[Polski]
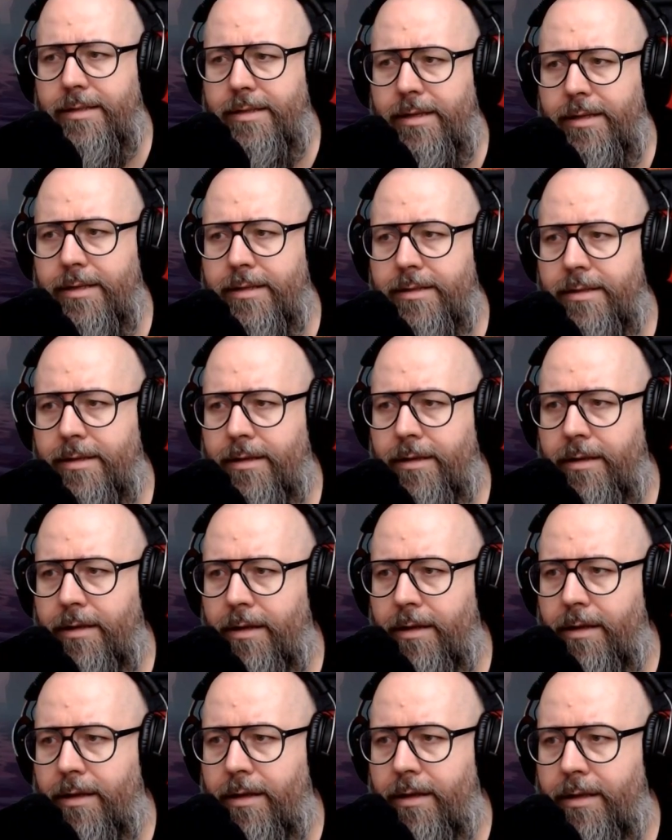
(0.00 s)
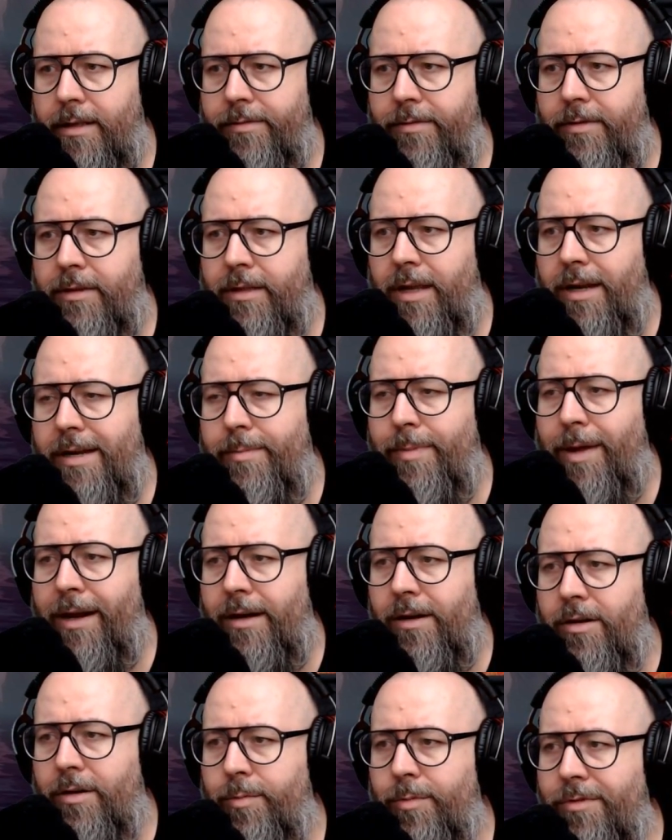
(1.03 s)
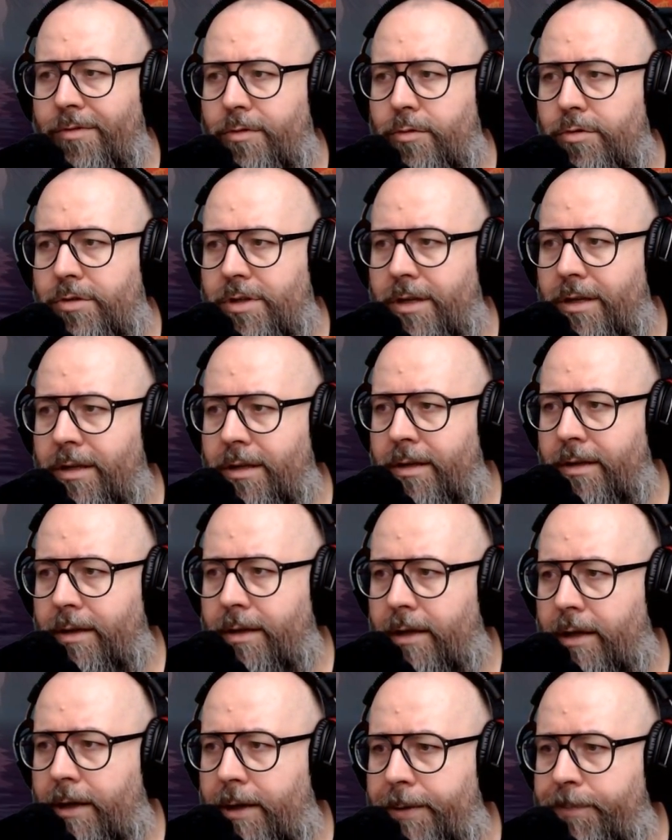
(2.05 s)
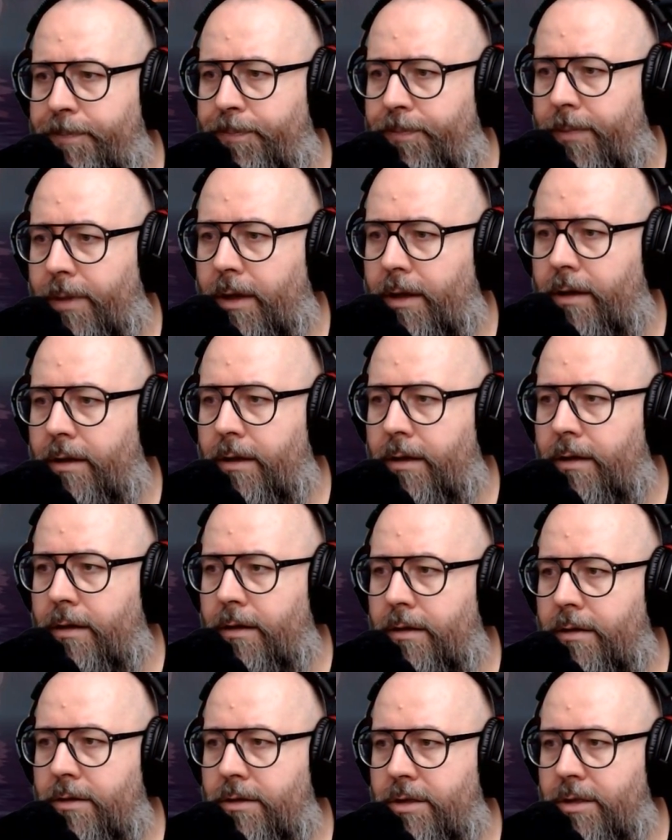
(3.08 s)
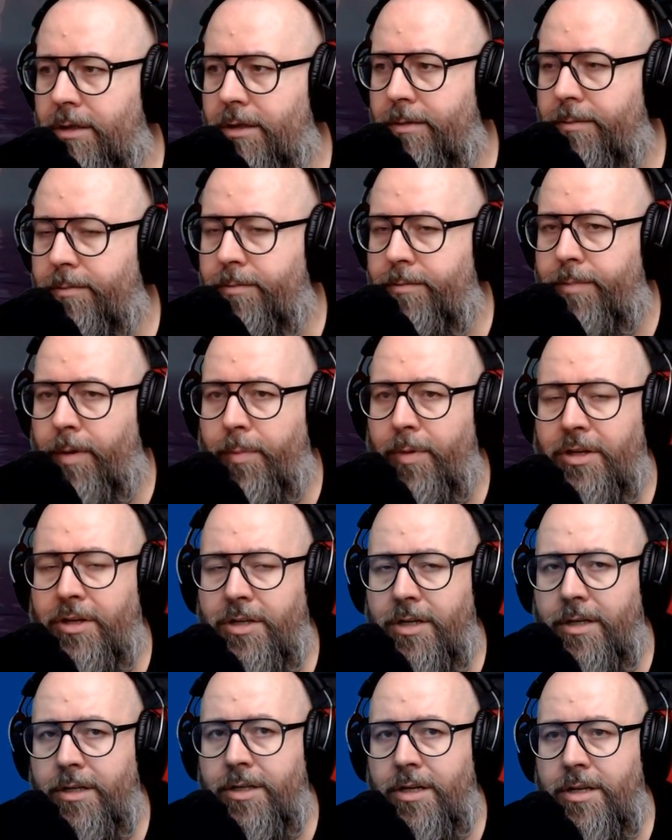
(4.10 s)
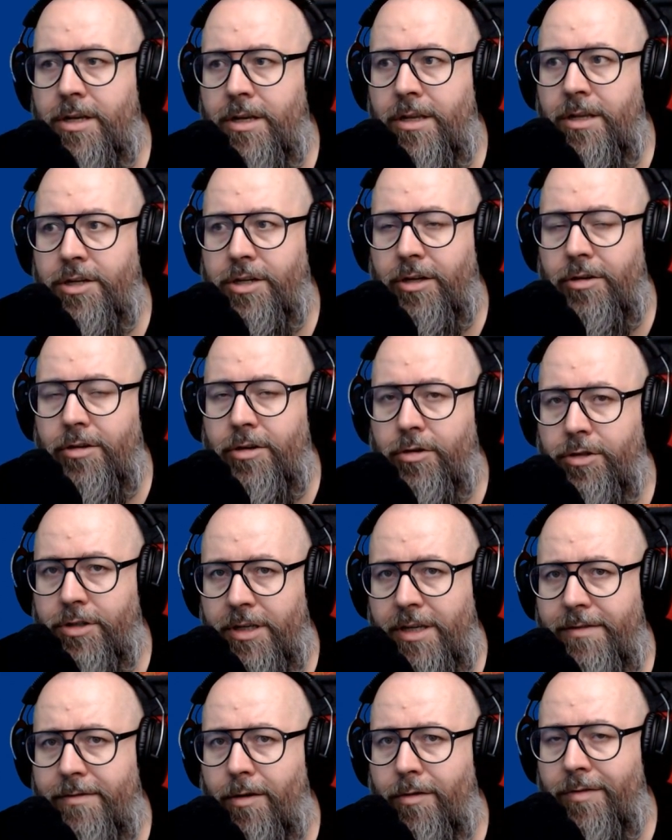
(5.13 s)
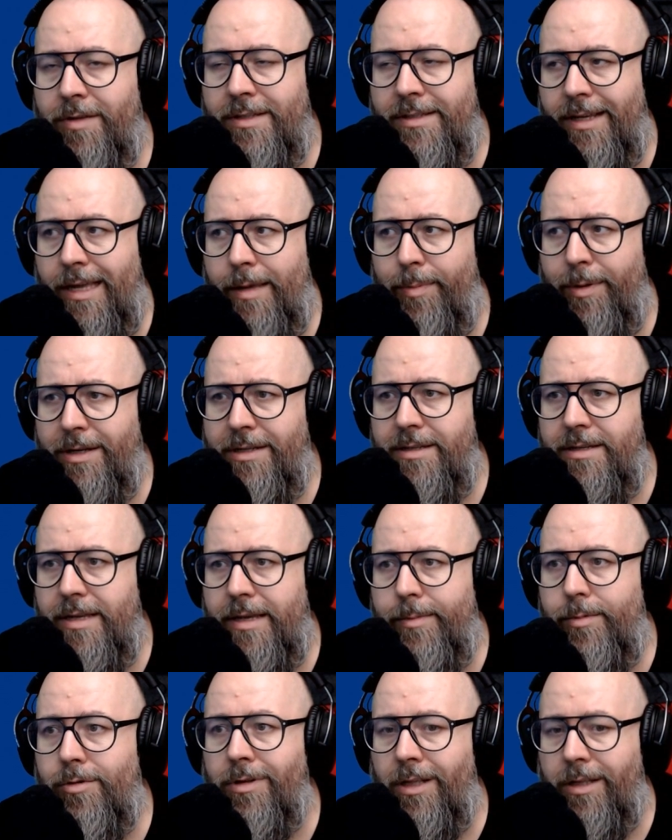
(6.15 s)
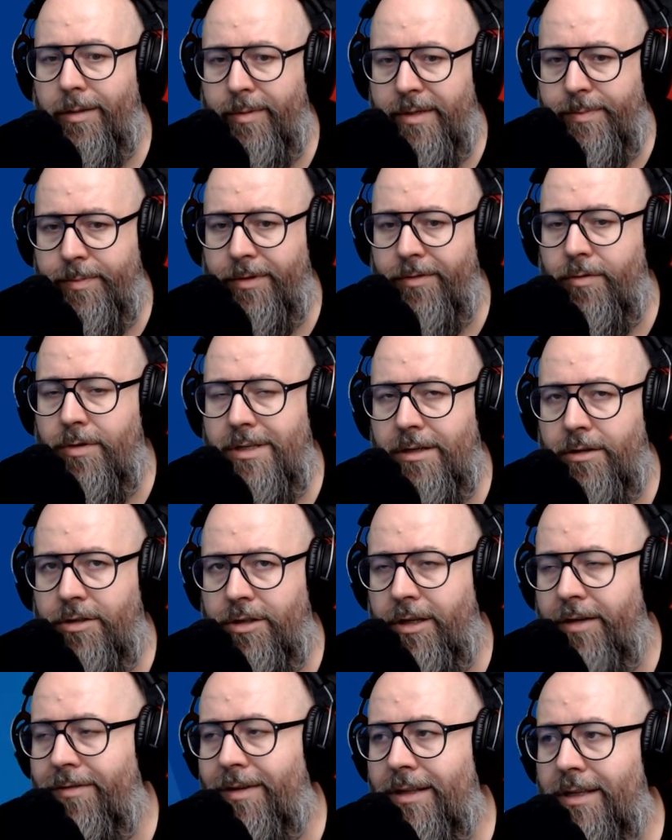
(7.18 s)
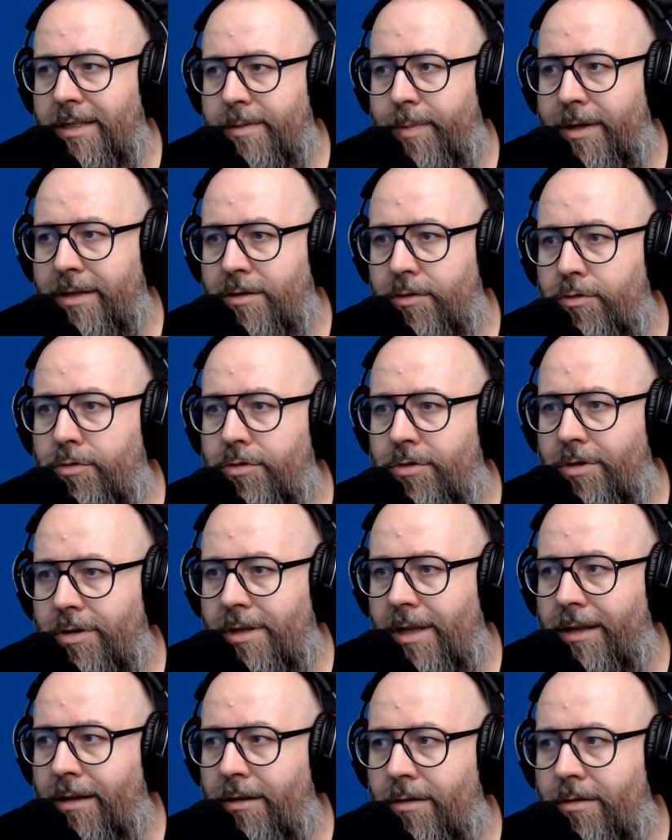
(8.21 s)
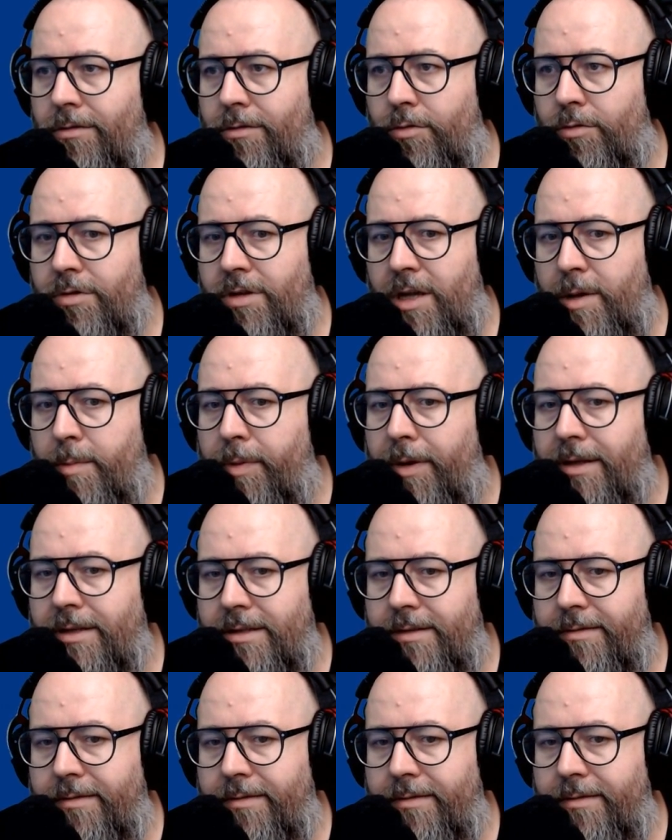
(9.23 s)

jest, jest. Nawet Terry Barlock mówił, że E, że po pierwszej grze nikt niczego nie oczekiwał, więc takiej presji nie było, natomiast po dwójce oczekiwane jest bardzo dużo i dlatego trudniej im